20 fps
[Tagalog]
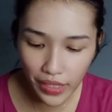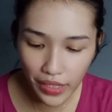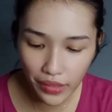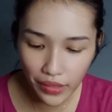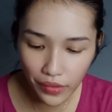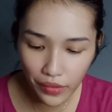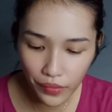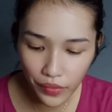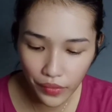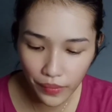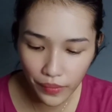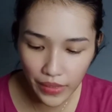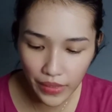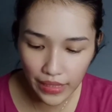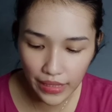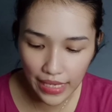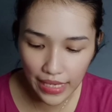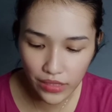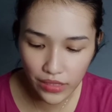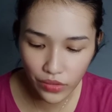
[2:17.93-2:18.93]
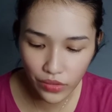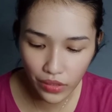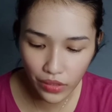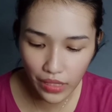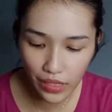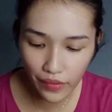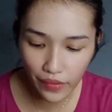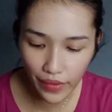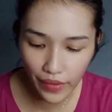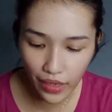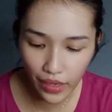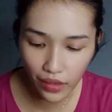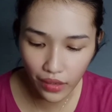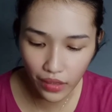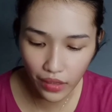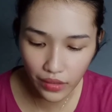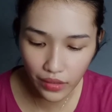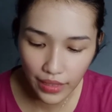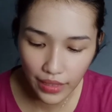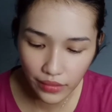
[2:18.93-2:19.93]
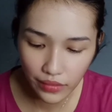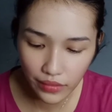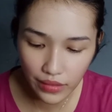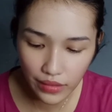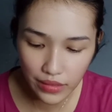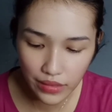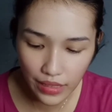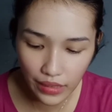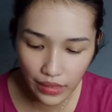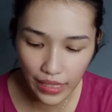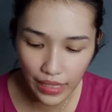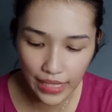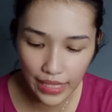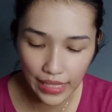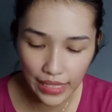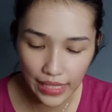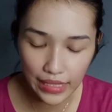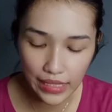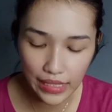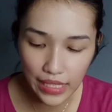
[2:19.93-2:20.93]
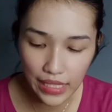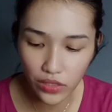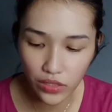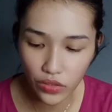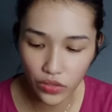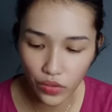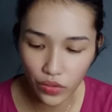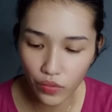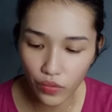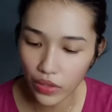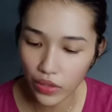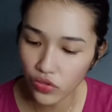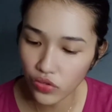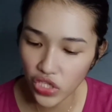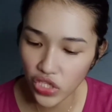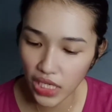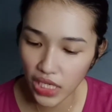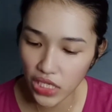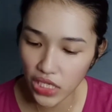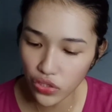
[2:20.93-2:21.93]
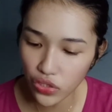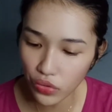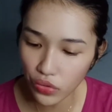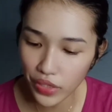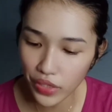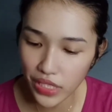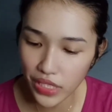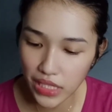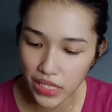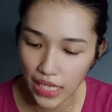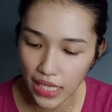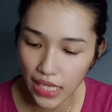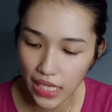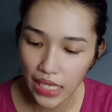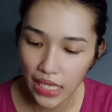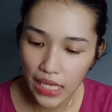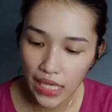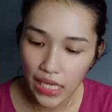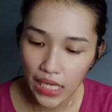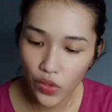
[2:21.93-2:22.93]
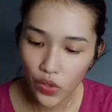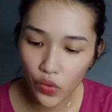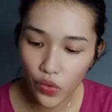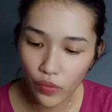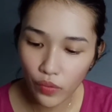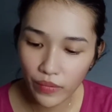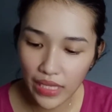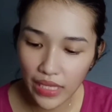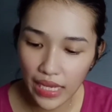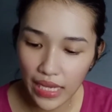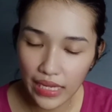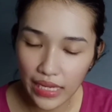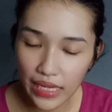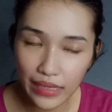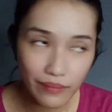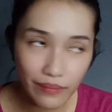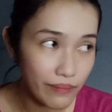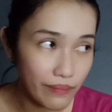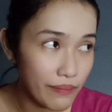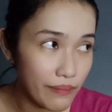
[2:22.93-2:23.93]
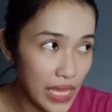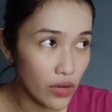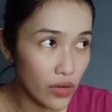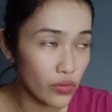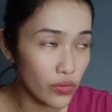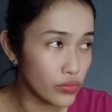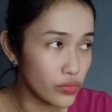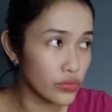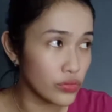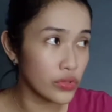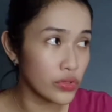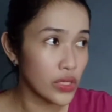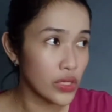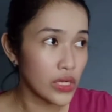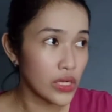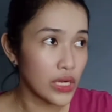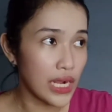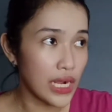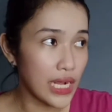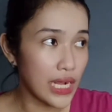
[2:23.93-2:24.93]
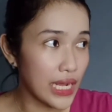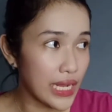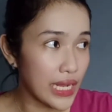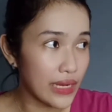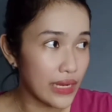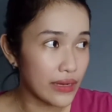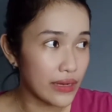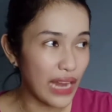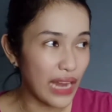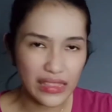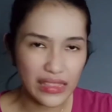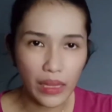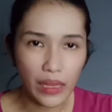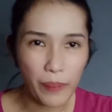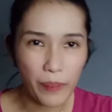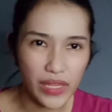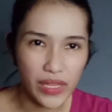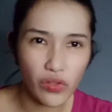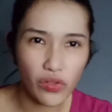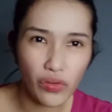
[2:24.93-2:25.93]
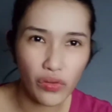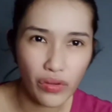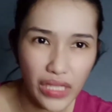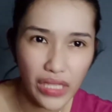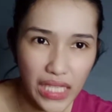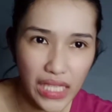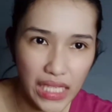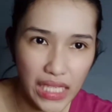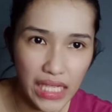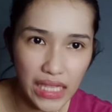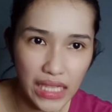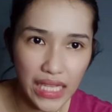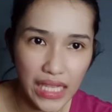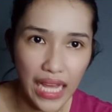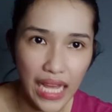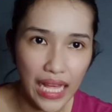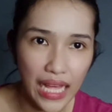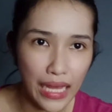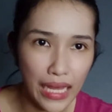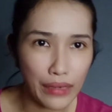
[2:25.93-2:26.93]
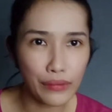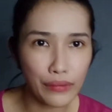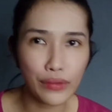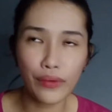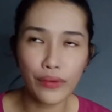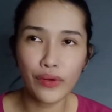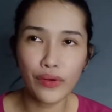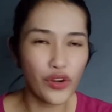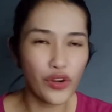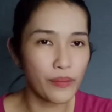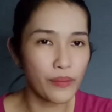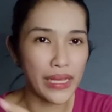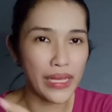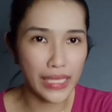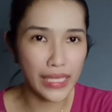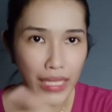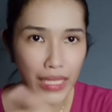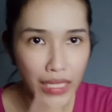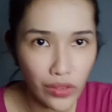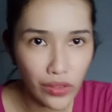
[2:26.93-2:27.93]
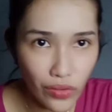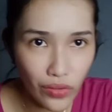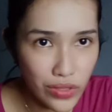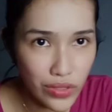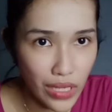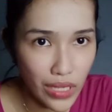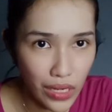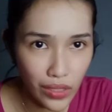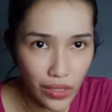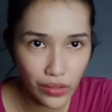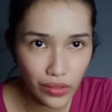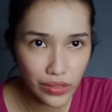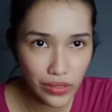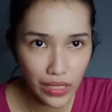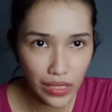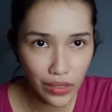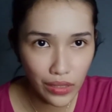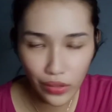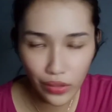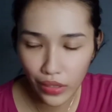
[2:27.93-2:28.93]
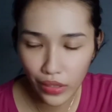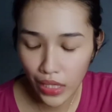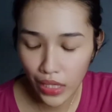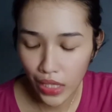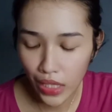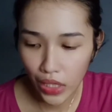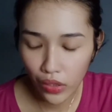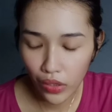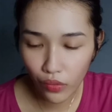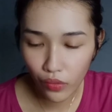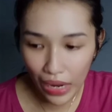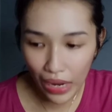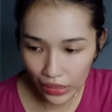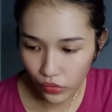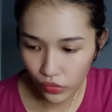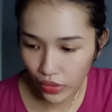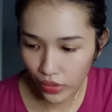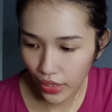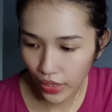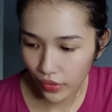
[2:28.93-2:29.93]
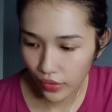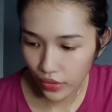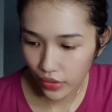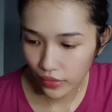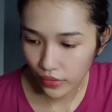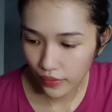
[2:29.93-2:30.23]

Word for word: in the room that has no direct contact to the sunlight and heat. So, wag niyo siyang store sa room na merong uh, nakatapat yung init ng araw doon or mainit doon sa, sa kwarto na yon.